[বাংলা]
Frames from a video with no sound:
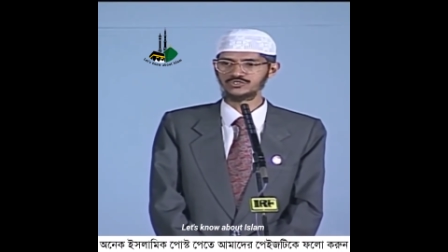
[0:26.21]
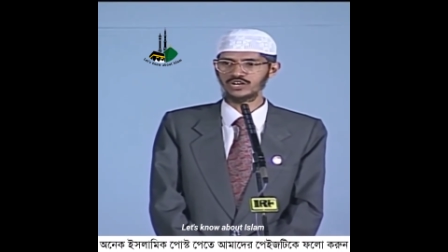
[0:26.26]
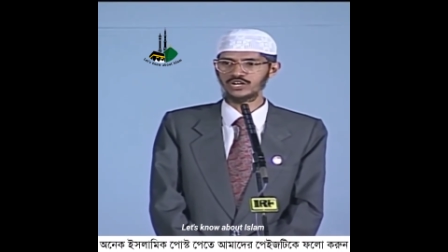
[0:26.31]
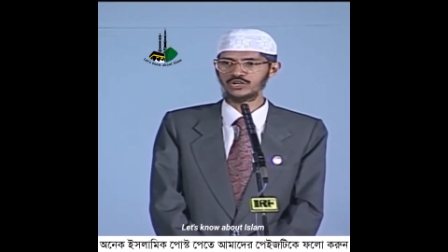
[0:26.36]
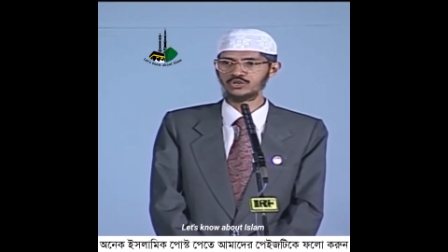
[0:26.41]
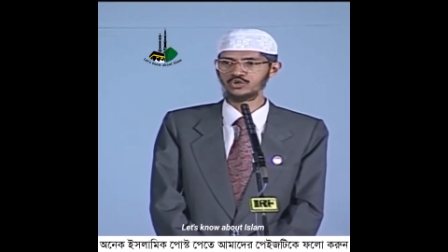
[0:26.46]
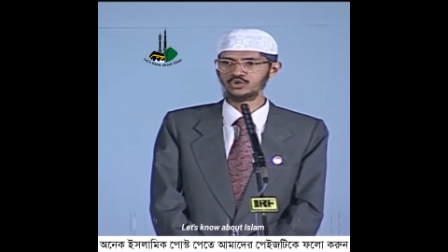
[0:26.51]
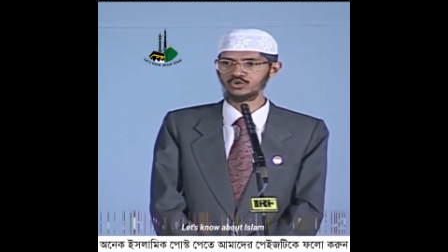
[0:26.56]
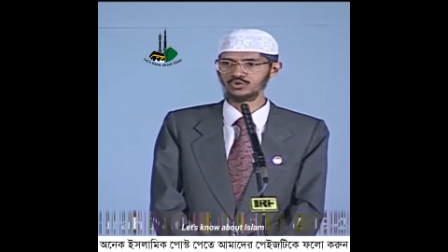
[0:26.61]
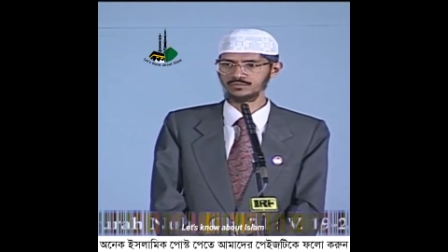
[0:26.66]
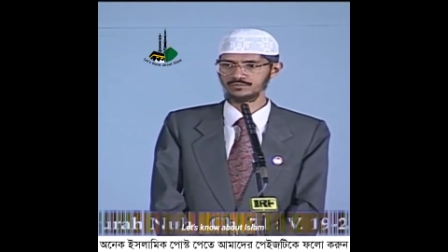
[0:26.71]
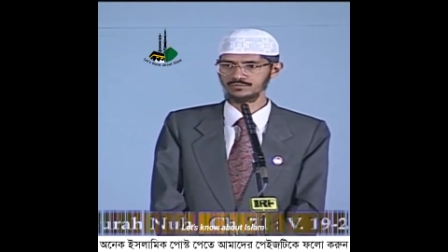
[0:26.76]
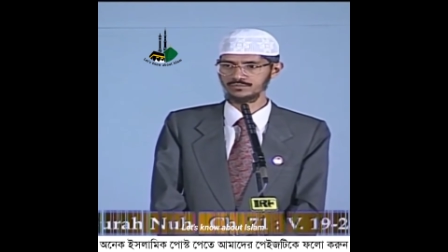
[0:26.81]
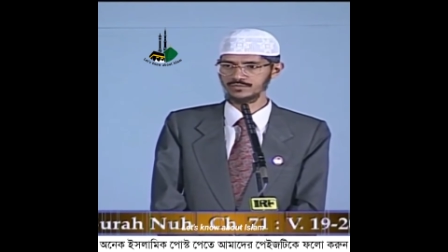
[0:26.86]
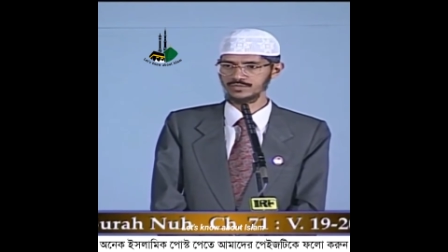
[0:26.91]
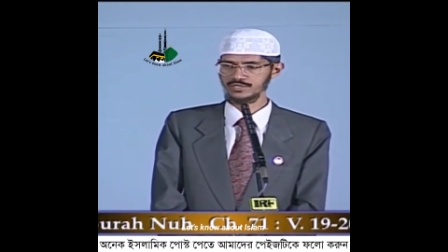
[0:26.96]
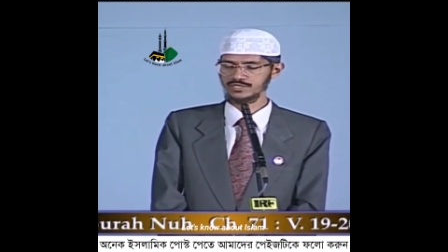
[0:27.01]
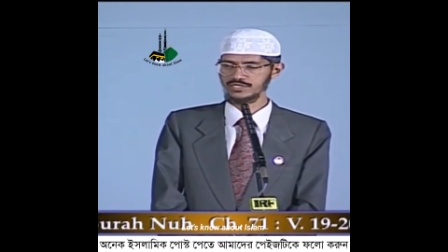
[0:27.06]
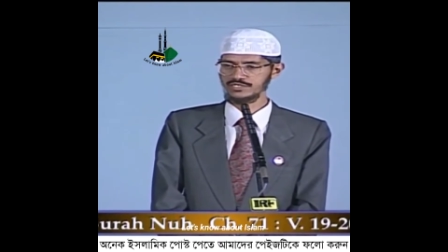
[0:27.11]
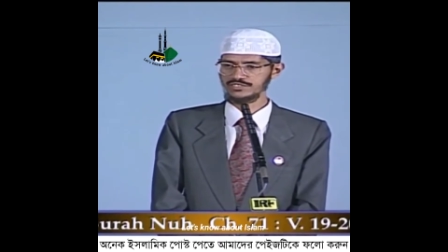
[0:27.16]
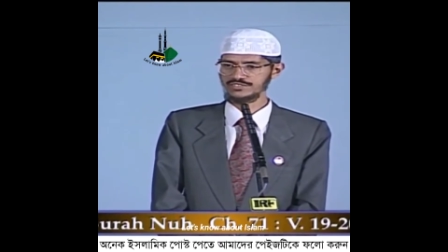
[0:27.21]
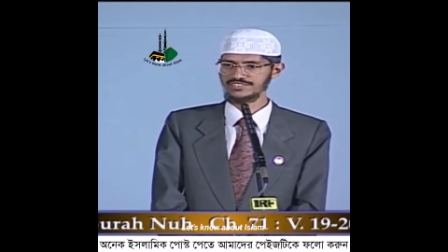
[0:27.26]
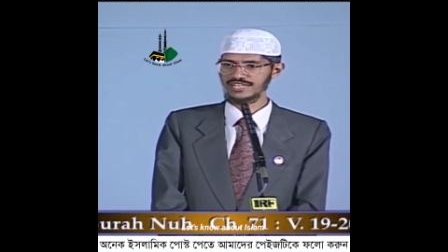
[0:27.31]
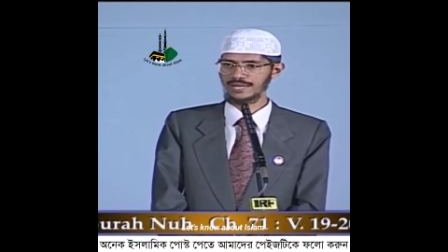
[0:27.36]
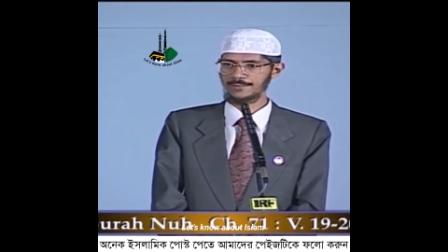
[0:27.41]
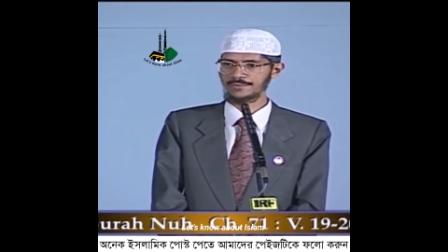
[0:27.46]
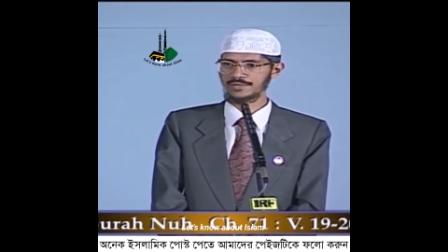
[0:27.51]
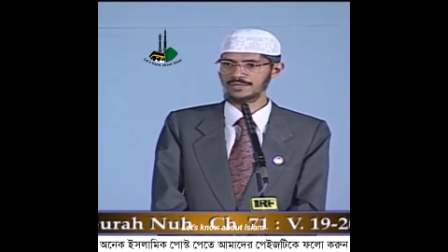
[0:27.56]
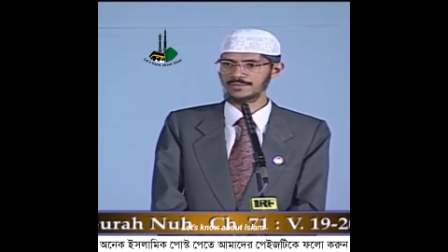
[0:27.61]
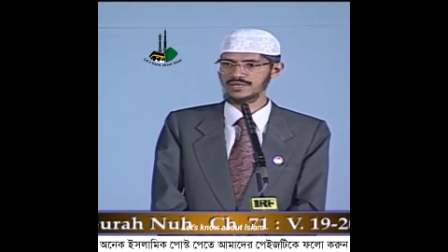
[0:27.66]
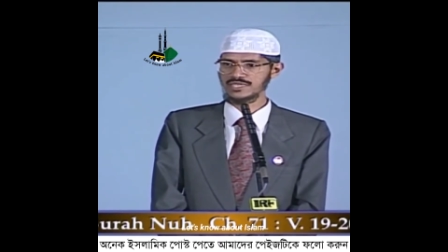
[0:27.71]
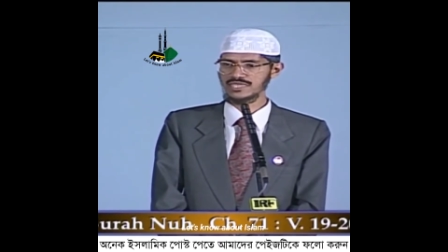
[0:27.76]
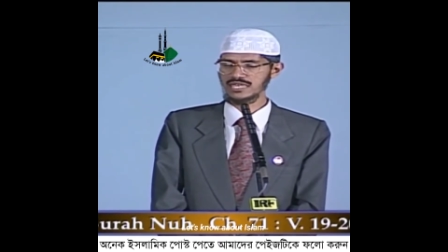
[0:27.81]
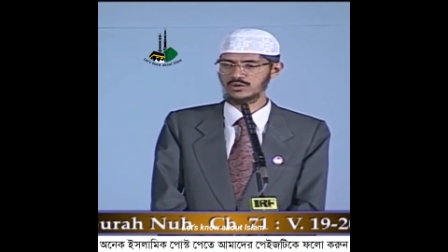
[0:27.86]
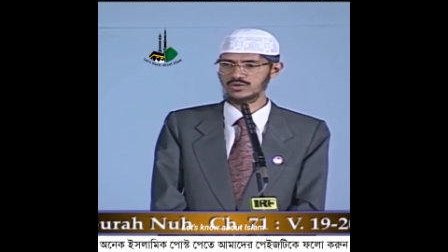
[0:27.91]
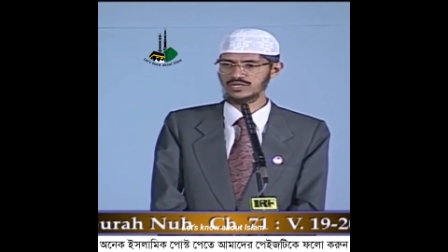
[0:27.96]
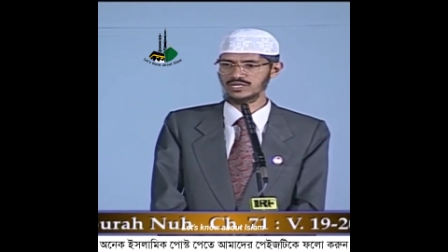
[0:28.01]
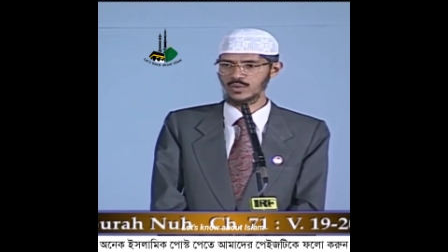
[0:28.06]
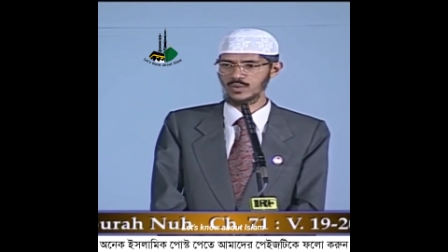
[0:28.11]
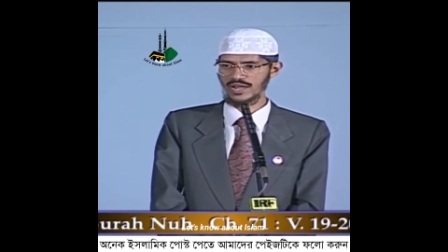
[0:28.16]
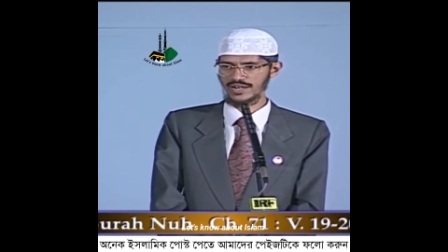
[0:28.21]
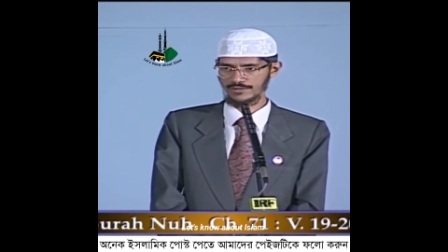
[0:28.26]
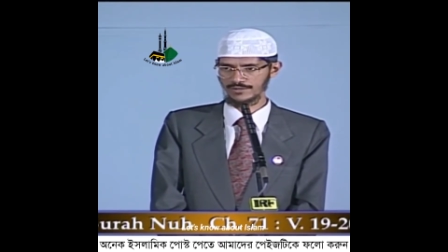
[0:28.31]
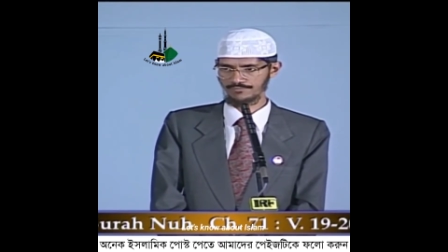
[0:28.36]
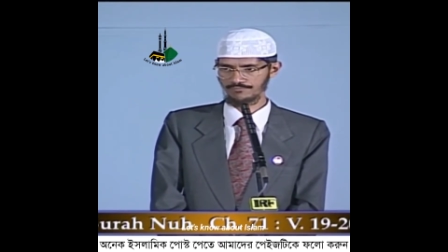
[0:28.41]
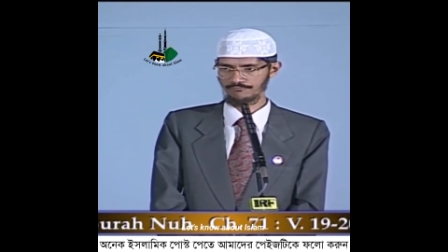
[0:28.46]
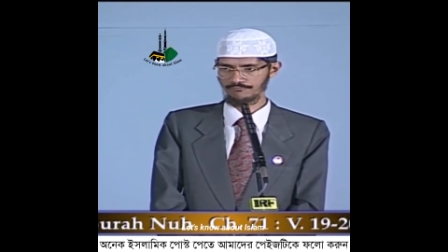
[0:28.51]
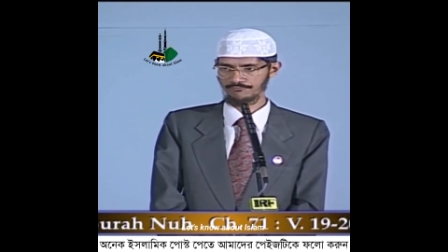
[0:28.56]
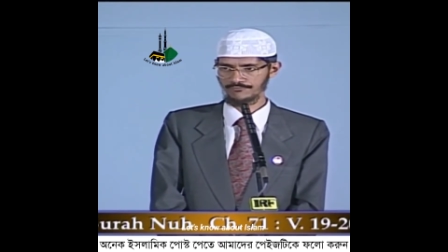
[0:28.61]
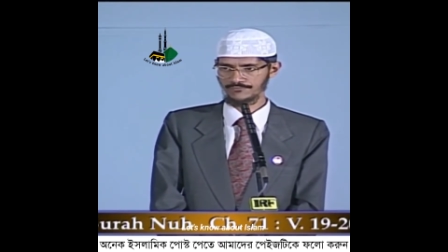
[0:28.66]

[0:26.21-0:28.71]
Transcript: সুরা নুহের উনিশ নম্বর আয়াত